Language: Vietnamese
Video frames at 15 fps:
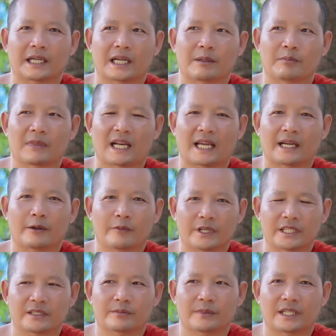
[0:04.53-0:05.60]
cầm làng ở
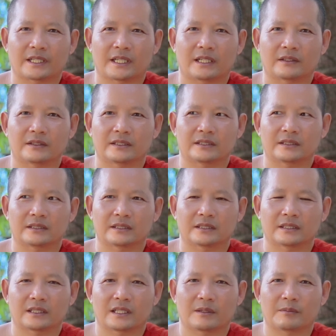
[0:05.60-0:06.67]
với mà đòi
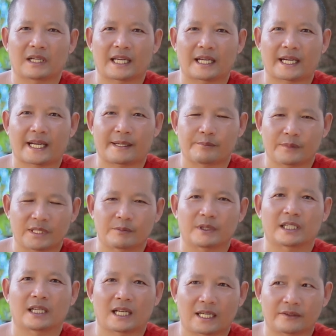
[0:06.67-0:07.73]
cầm làng cắm mình
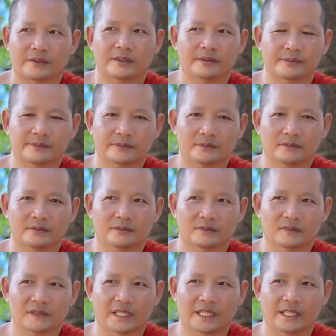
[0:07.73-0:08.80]
miền lòi
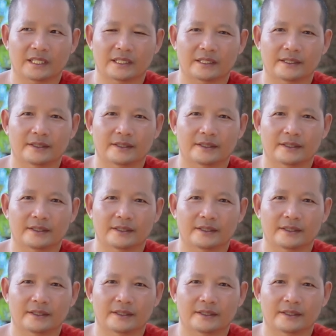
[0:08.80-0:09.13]
cái này